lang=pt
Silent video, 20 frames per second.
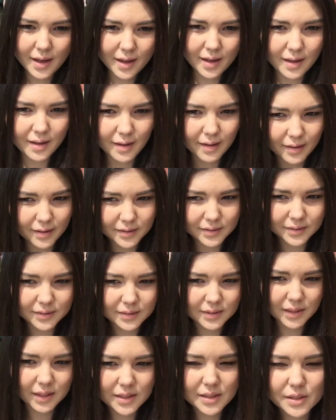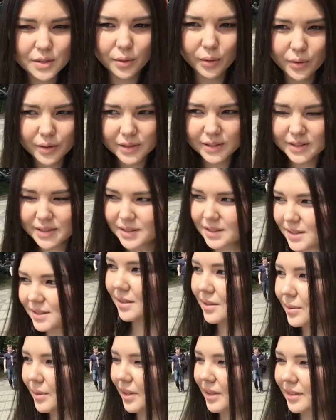é, três horas
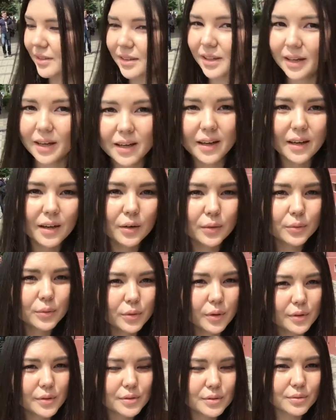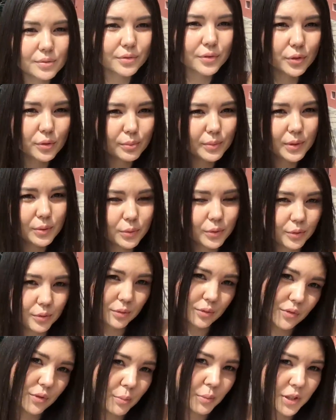até o nosso filme, o único
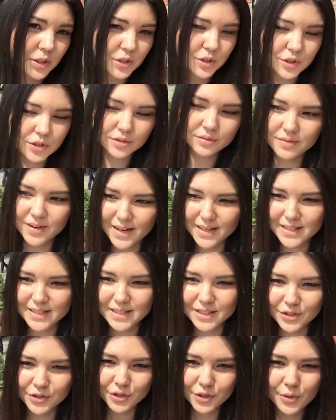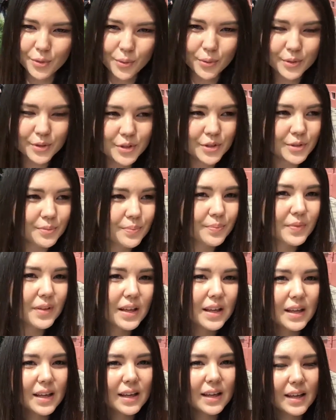filme que a gente vai assistir hoje.
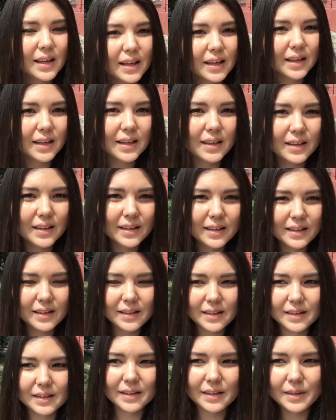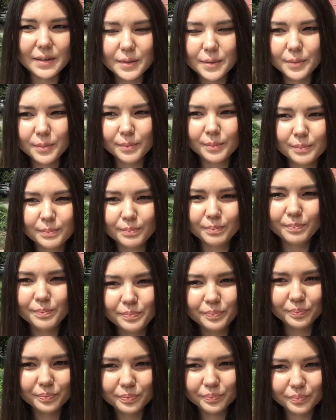E hum,
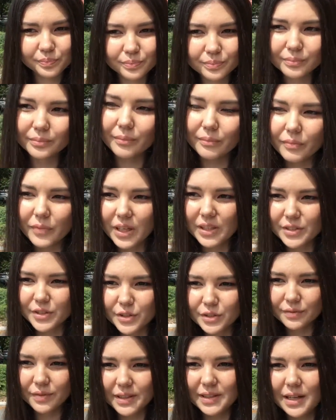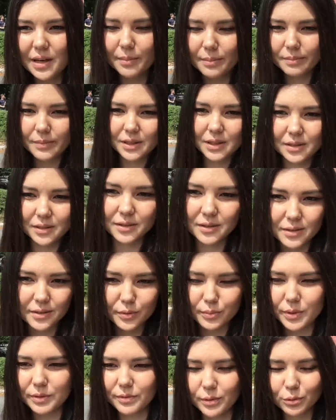a gente vai dar mais
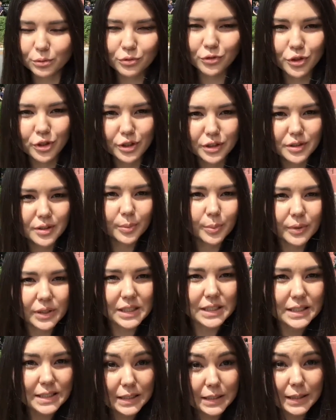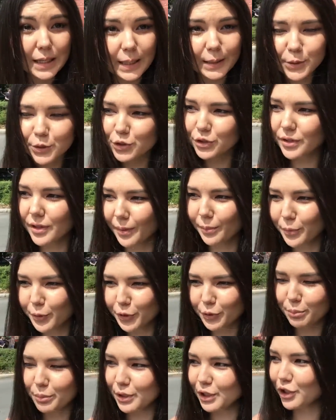uma voltinha pela cidade, que é
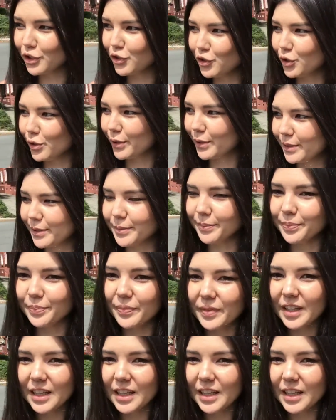muito bonitinho.